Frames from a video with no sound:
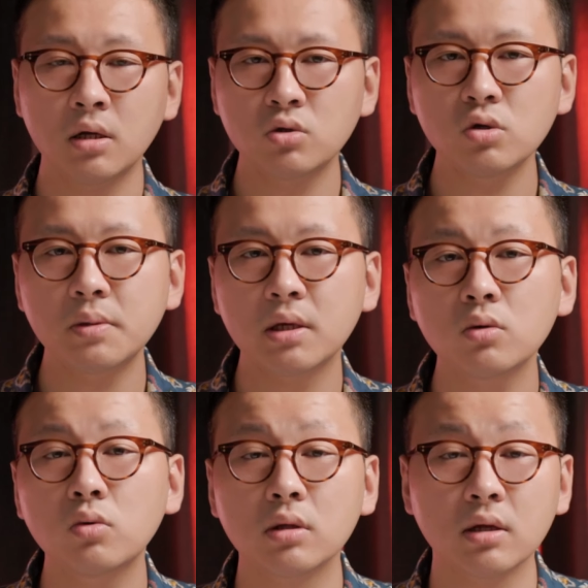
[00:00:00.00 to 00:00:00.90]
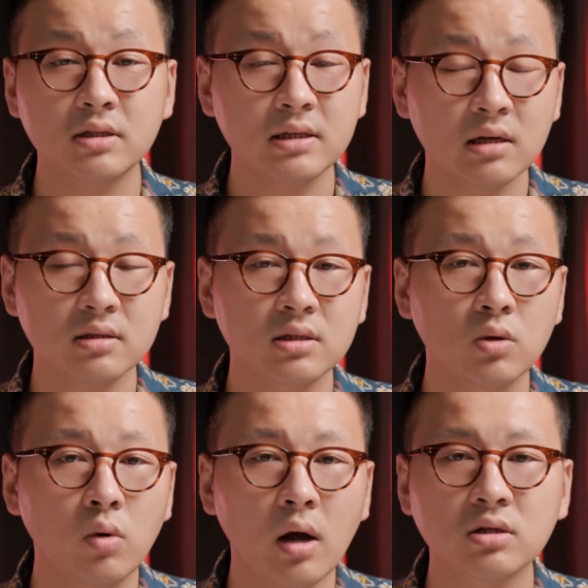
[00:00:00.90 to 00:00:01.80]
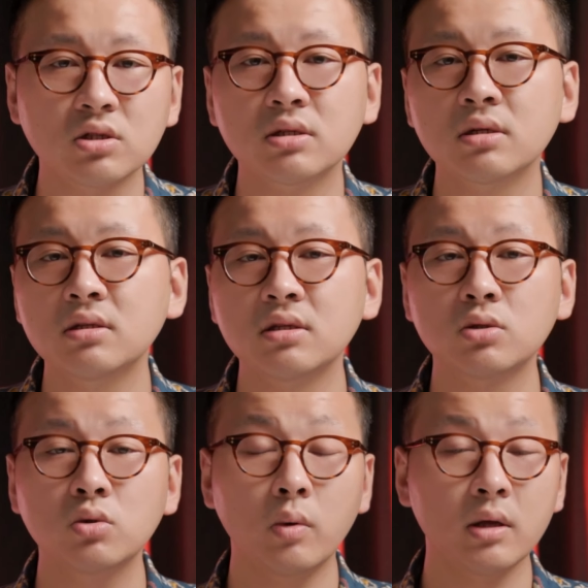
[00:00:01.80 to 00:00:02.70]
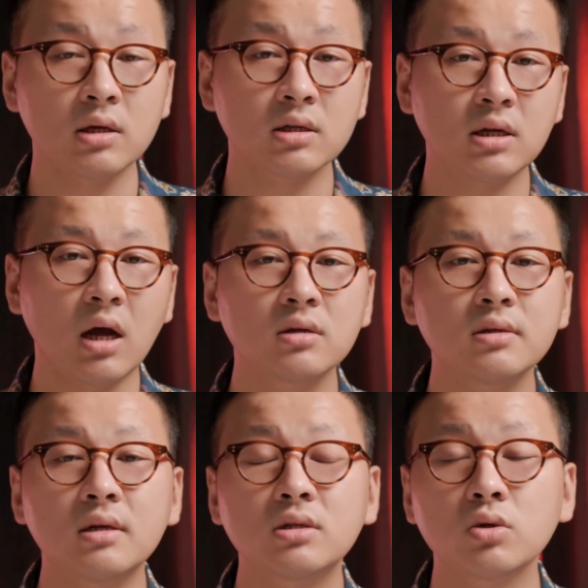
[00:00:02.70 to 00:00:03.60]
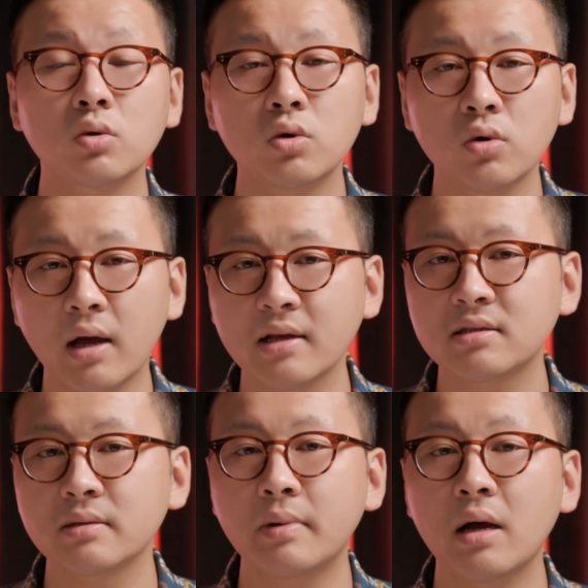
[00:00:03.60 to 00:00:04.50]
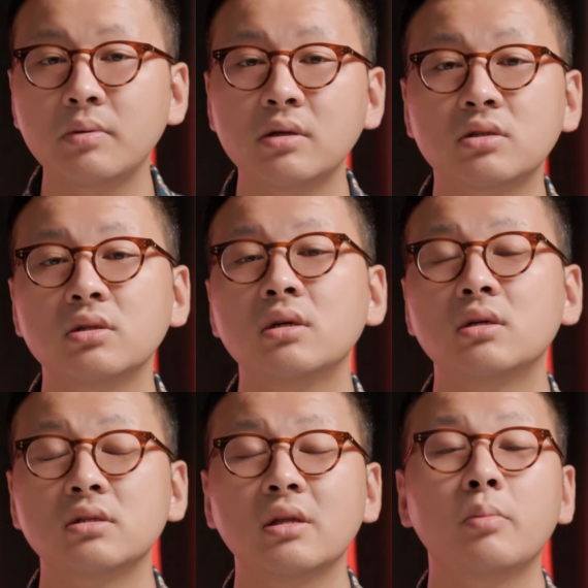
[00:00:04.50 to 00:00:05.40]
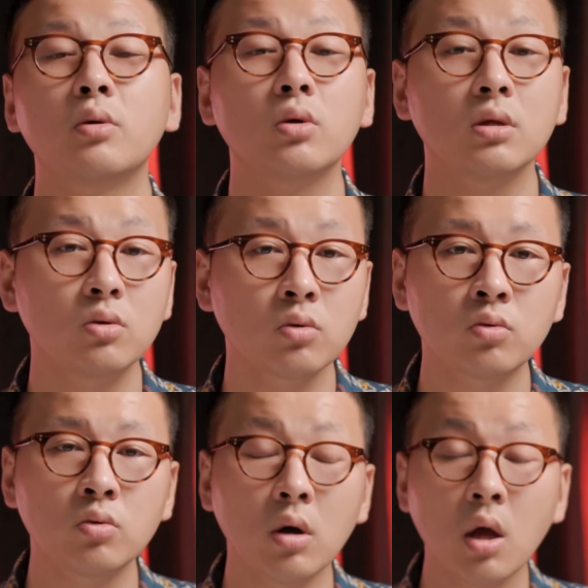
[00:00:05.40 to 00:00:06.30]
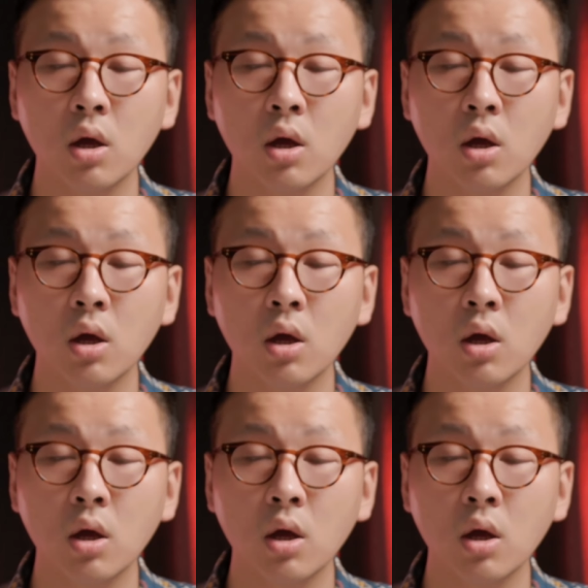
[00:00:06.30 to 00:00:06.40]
至于苹果的相机画质升级，作为一个长时间使用 6s、8p、11和13 Pro 的用户，